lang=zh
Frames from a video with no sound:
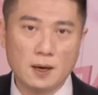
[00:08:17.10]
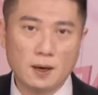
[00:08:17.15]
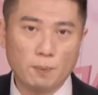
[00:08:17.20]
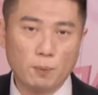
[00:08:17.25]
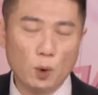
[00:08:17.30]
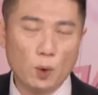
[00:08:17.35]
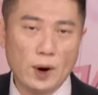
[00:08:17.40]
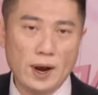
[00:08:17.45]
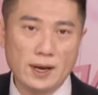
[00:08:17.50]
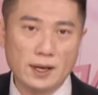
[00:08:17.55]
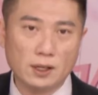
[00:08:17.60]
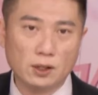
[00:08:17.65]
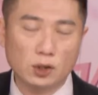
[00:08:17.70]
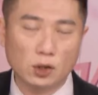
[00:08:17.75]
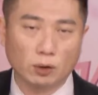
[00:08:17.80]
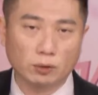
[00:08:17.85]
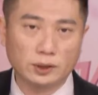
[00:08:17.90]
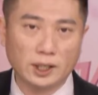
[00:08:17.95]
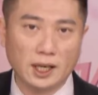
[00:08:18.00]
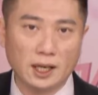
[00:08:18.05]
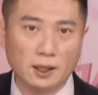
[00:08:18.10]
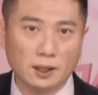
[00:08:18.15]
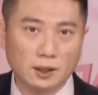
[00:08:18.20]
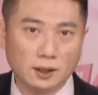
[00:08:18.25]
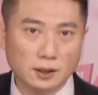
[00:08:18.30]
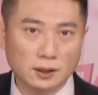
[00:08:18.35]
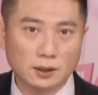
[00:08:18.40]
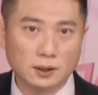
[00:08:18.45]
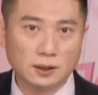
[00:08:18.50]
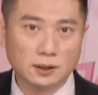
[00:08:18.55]
不危言耸听，
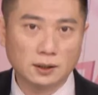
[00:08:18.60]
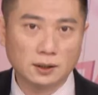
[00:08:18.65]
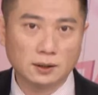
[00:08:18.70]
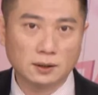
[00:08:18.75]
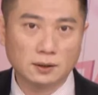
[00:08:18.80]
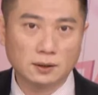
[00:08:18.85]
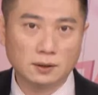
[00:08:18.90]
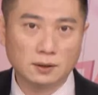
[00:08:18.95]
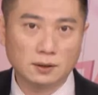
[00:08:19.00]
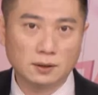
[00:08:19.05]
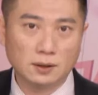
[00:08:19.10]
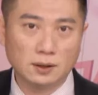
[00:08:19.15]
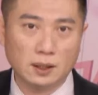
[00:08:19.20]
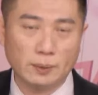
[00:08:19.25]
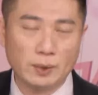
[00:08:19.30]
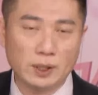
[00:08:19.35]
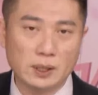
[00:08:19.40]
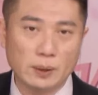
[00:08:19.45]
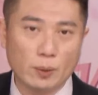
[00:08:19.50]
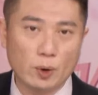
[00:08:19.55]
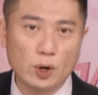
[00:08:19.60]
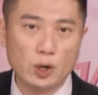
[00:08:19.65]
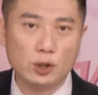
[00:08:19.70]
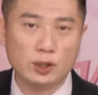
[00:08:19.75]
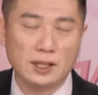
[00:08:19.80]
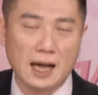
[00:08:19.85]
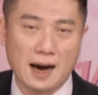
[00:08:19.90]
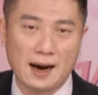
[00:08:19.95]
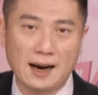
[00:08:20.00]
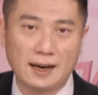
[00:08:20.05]
你们怎么会去
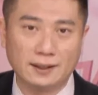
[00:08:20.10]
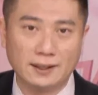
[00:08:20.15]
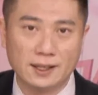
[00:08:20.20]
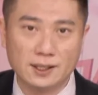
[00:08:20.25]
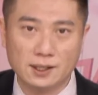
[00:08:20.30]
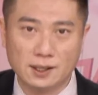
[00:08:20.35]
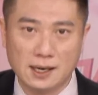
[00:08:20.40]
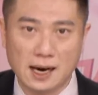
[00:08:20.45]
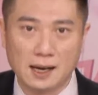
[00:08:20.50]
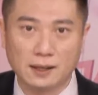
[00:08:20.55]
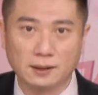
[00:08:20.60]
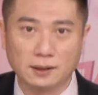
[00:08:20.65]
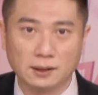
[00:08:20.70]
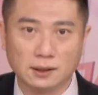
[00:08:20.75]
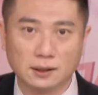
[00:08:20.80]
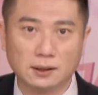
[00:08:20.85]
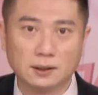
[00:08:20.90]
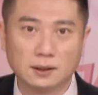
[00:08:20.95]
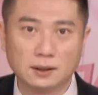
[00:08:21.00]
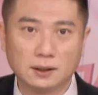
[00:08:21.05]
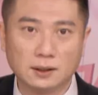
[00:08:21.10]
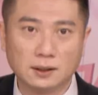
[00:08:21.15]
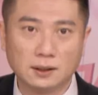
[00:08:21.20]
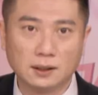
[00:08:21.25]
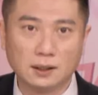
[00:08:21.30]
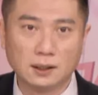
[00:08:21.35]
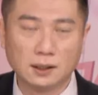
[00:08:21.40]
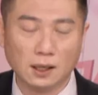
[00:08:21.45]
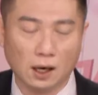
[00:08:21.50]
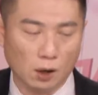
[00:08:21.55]
打开电视看呢？
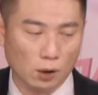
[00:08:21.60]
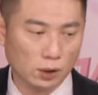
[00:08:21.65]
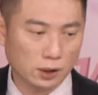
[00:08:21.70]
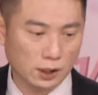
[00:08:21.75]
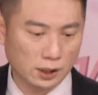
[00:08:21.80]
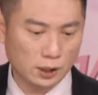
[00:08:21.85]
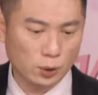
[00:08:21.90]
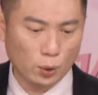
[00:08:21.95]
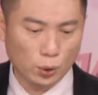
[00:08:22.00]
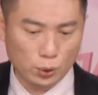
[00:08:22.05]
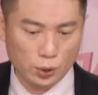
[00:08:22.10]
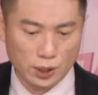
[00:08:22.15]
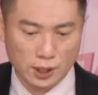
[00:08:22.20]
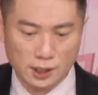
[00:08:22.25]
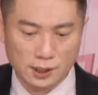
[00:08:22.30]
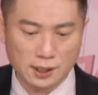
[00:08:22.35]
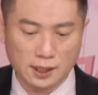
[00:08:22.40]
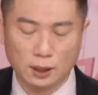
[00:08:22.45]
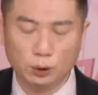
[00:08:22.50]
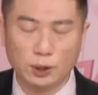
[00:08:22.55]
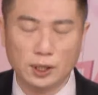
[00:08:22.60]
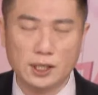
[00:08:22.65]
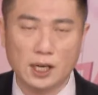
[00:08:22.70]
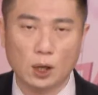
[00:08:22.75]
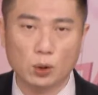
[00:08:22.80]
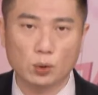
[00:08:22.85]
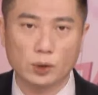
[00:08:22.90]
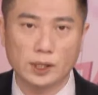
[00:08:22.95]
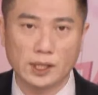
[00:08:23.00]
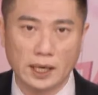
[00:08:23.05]
哦，可是我觉得这个对
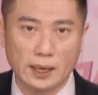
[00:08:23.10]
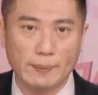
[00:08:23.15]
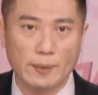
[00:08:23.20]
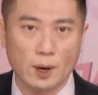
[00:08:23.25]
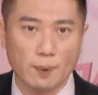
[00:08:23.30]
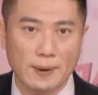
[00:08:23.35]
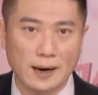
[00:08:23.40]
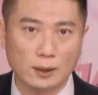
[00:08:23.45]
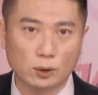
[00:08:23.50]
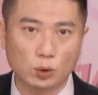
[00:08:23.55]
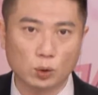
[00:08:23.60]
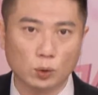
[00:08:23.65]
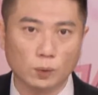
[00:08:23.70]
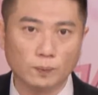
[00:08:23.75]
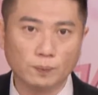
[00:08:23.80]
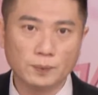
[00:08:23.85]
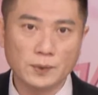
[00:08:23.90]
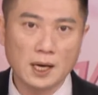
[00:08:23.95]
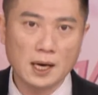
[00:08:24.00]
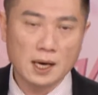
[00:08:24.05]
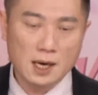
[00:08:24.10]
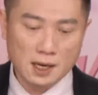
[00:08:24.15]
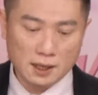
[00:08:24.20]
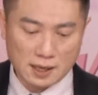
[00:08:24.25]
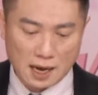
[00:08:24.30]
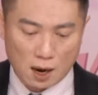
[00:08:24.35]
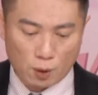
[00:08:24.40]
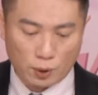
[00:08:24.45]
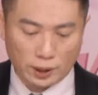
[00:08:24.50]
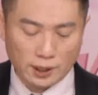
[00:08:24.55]
操作真的没有帮助。
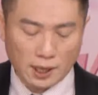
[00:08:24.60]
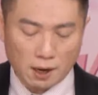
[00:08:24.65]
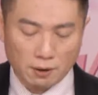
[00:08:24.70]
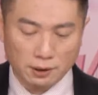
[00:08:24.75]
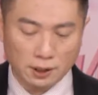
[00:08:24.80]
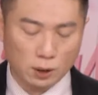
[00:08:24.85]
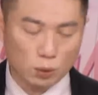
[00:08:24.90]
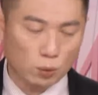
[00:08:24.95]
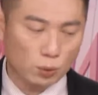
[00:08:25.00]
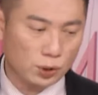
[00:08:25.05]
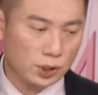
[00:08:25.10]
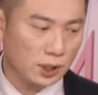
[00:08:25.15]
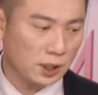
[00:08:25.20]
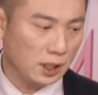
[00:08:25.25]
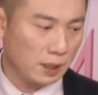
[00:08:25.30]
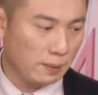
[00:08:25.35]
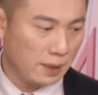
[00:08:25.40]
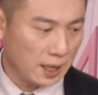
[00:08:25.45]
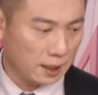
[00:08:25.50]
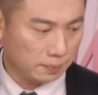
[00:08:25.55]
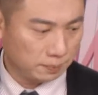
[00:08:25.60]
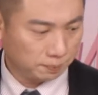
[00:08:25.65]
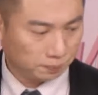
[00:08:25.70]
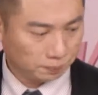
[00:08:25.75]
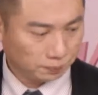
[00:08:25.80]
那回到呢股市里面，